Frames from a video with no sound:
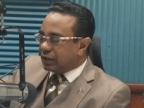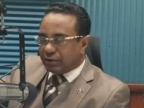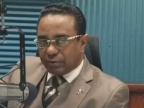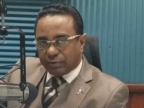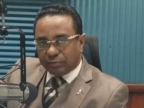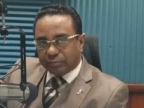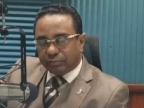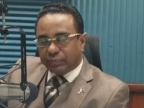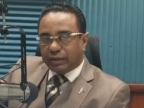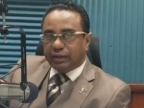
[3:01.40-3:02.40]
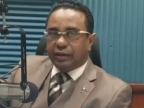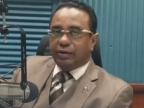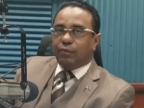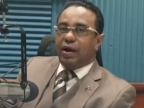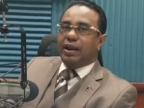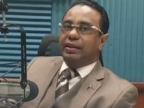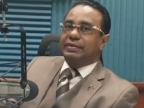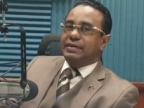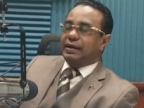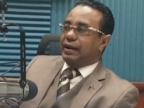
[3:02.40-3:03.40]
tengo y cuáles de esa